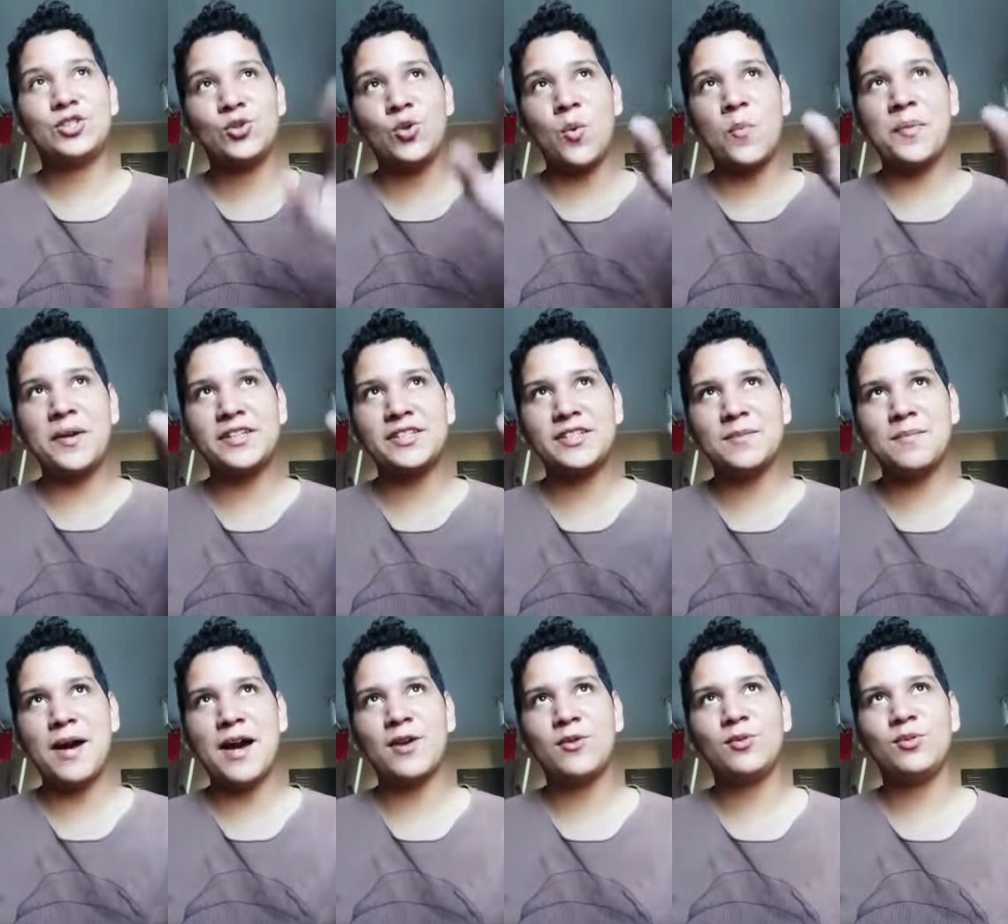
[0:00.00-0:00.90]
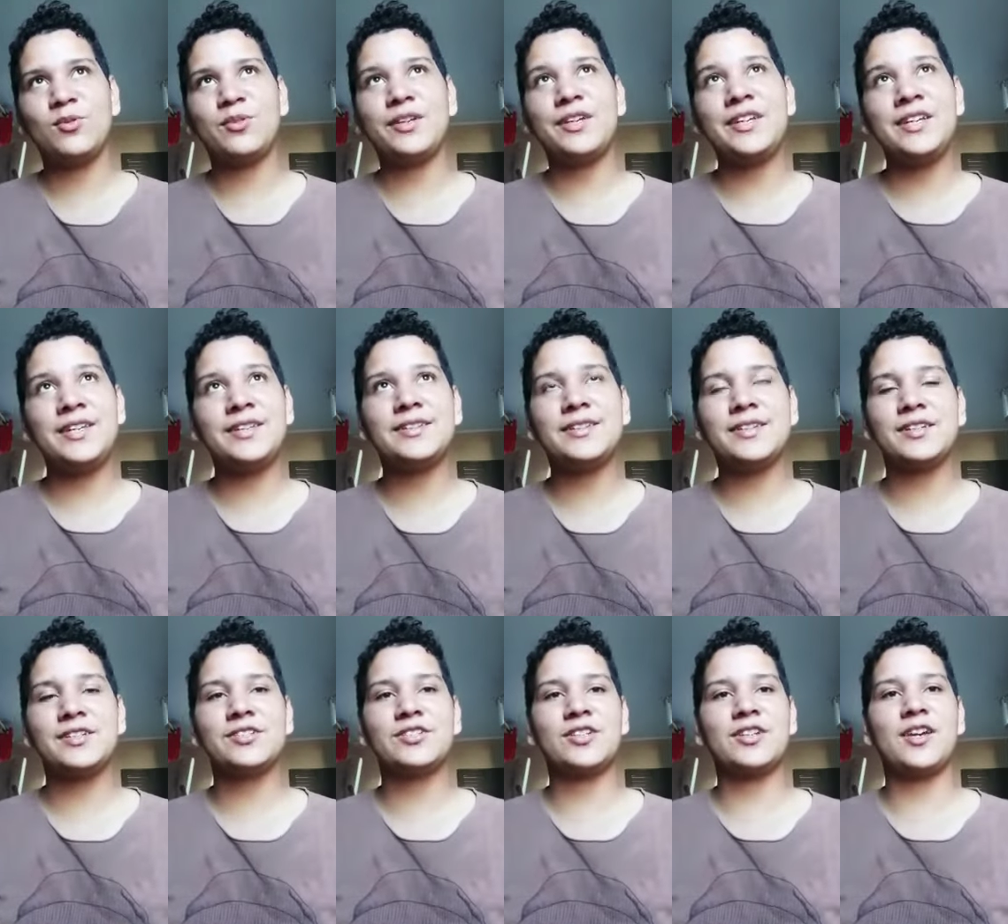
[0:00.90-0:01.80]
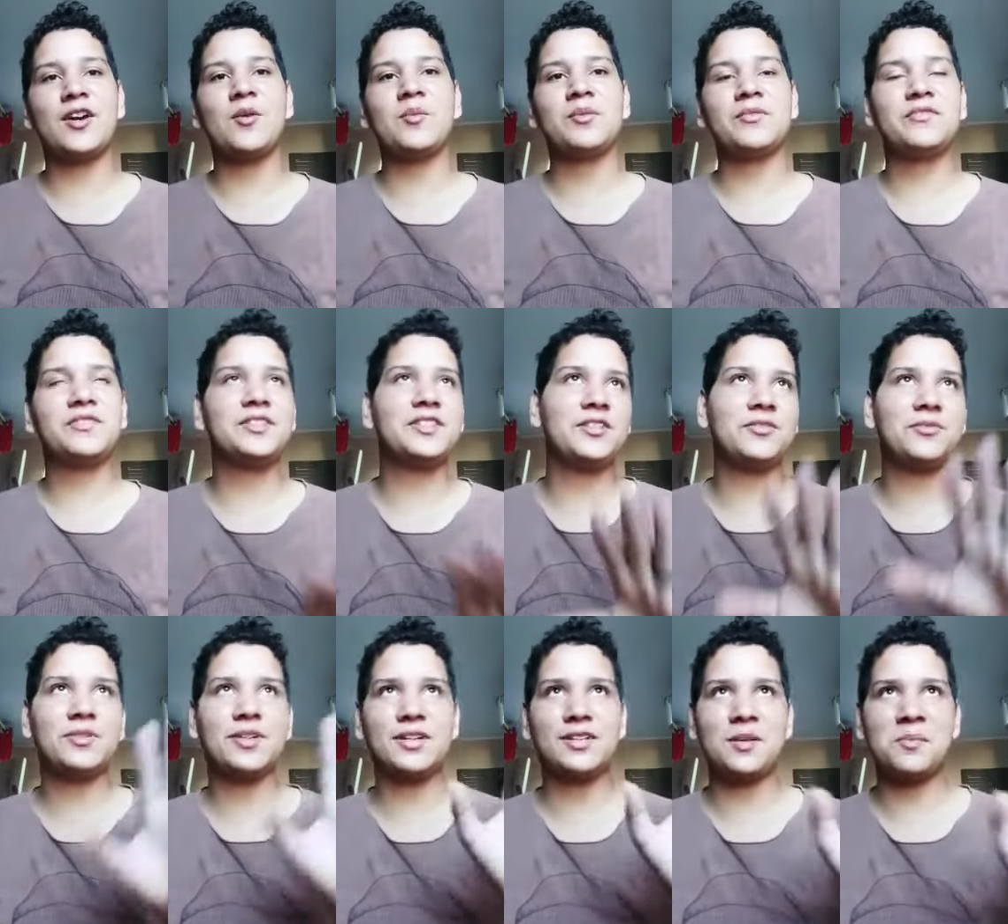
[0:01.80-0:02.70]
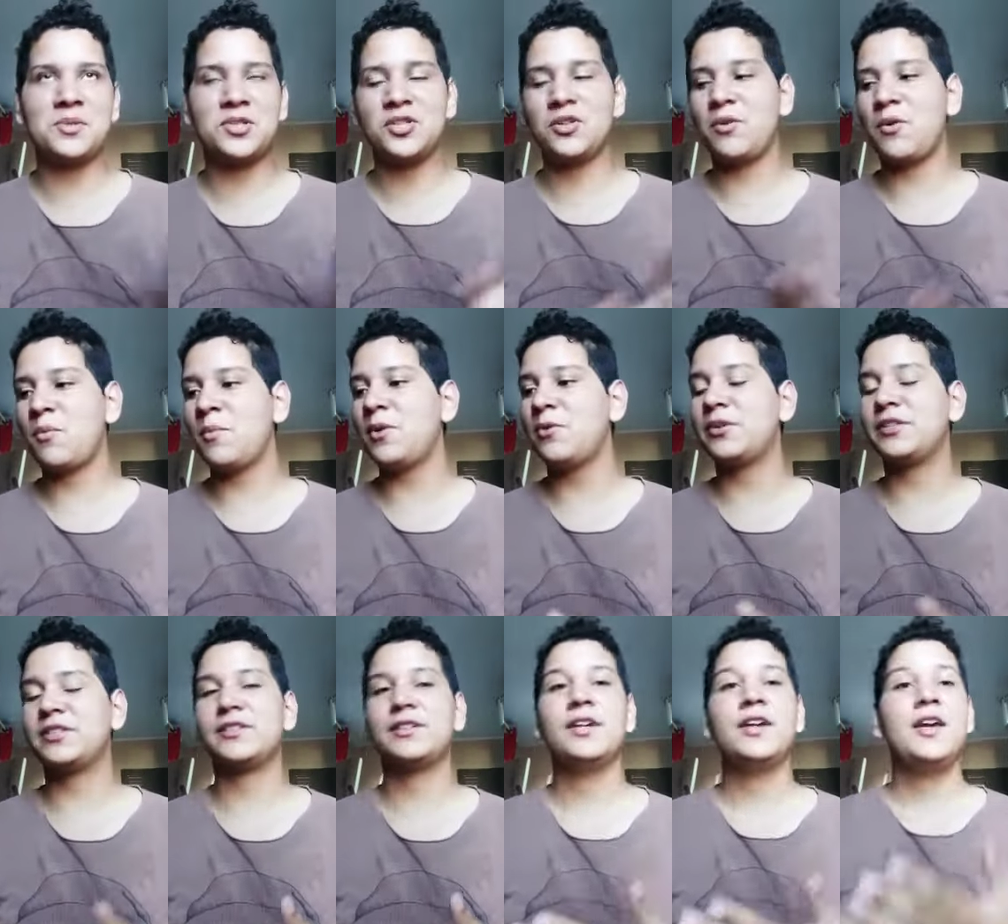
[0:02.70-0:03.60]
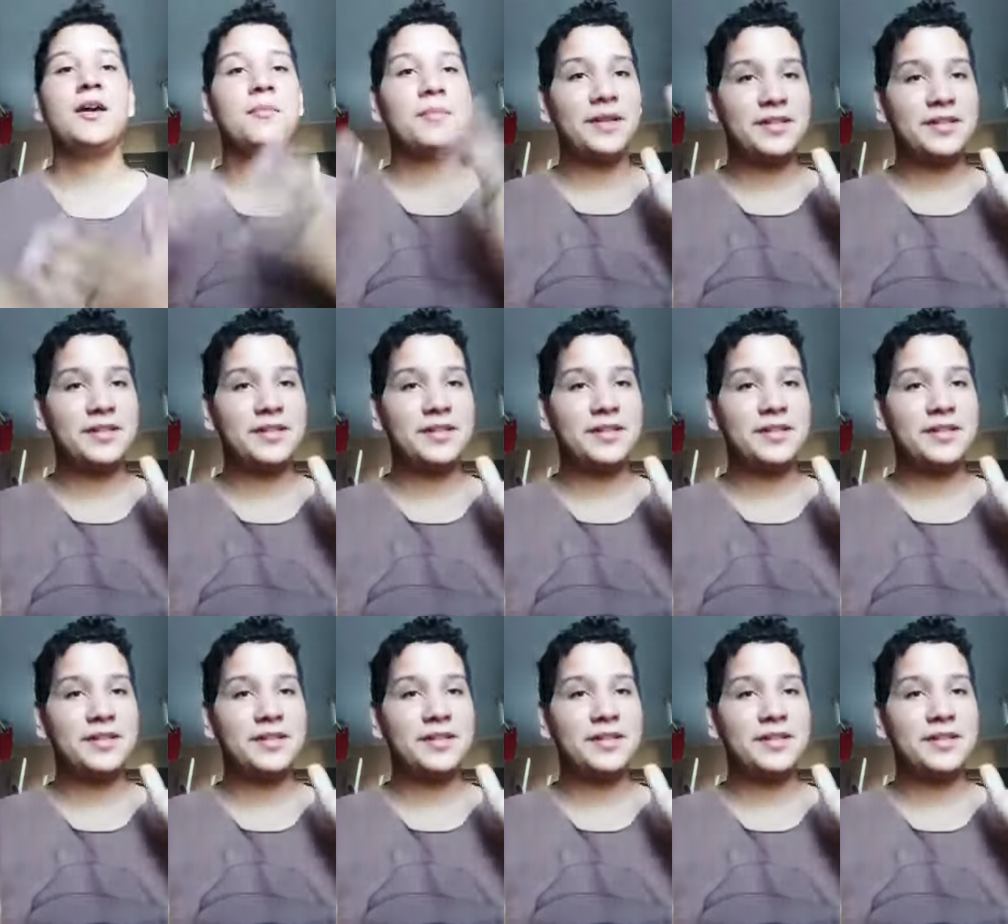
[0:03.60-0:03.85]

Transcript: Desculpem esse barulho irritante que é o meu vizinho que ele tá mexendo com alguma coisa.